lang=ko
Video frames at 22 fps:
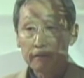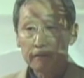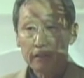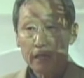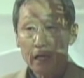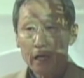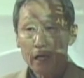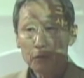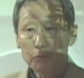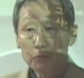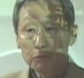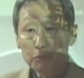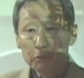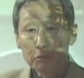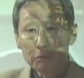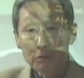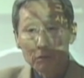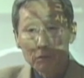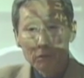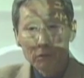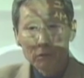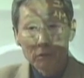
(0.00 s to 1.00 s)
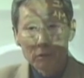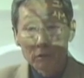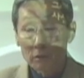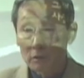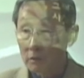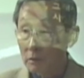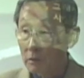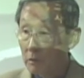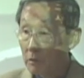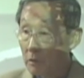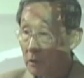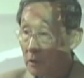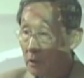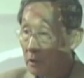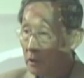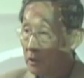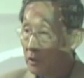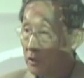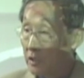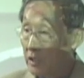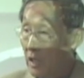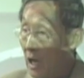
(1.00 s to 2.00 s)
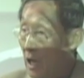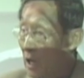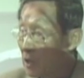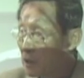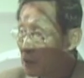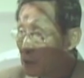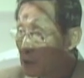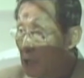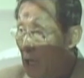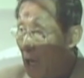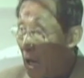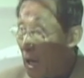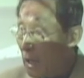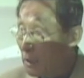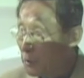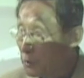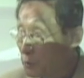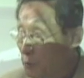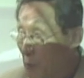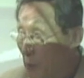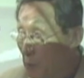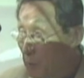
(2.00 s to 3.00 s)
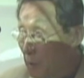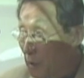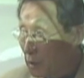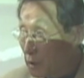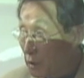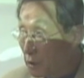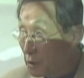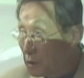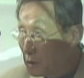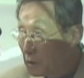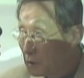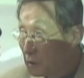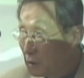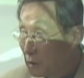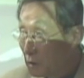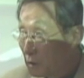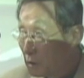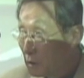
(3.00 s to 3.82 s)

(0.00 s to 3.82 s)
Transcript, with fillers: 자꾸 이 자극이 안 되면은